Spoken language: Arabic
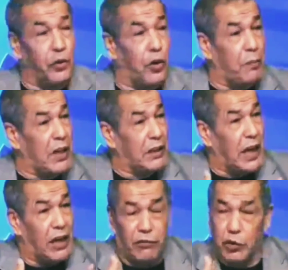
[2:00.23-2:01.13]
نورمال
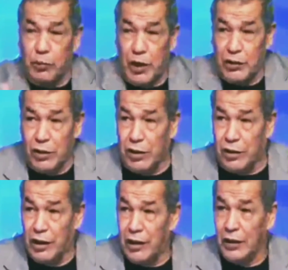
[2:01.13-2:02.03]
تاع ان
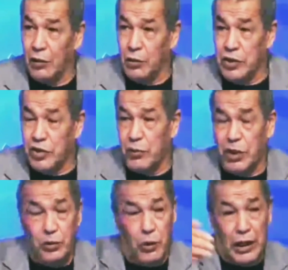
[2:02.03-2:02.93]
فوتبالور وينجم
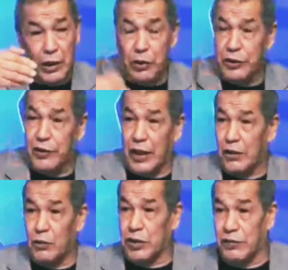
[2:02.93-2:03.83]
غدوه الاخر
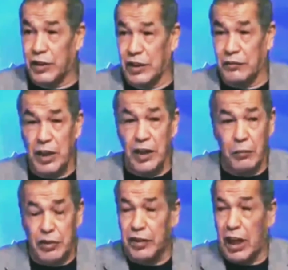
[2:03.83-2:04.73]
تصرى له كيف كيف
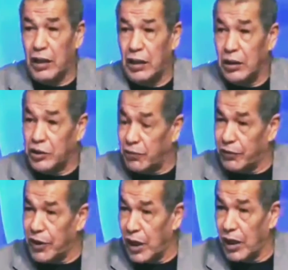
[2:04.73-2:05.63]
بصح
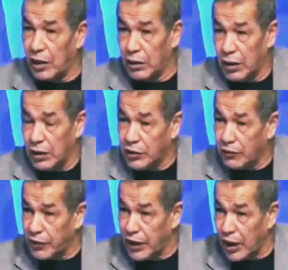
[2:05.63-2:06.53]
شفنا
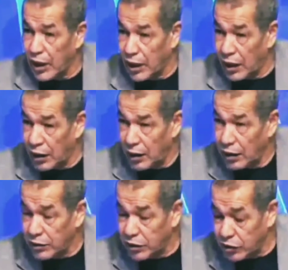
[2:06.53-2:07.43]
شفنا
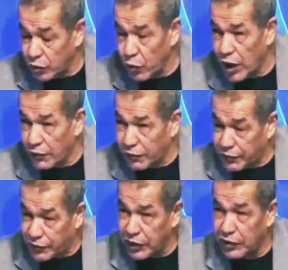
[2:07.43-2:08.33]
دي جوار في
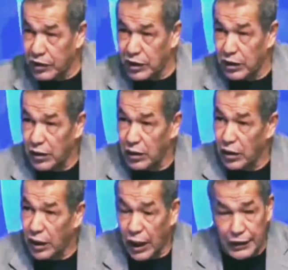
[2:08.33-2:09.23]
السيتي
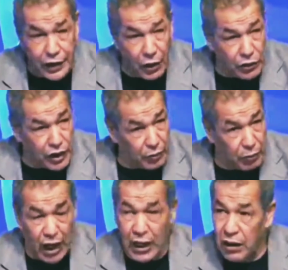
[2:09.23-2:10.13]
راه عطاو دي
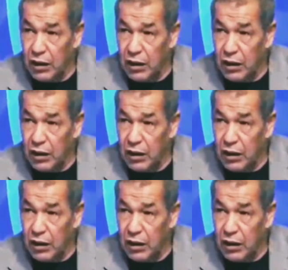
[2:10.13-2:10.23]
بال